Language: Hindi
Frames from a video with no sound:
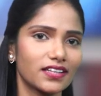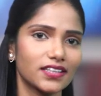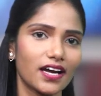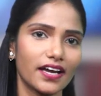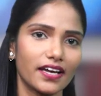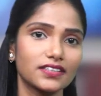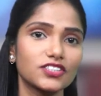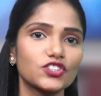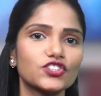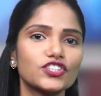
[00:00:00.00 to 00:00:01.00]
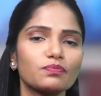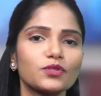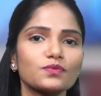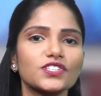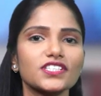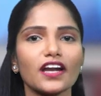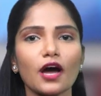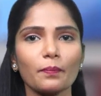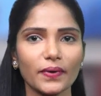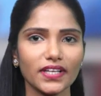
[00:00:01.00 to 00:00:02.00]
आता है जब तुम
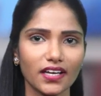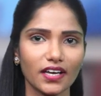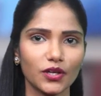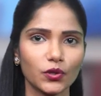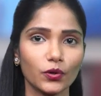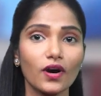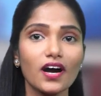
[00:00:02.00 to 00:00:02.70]
शराब पीते हो तो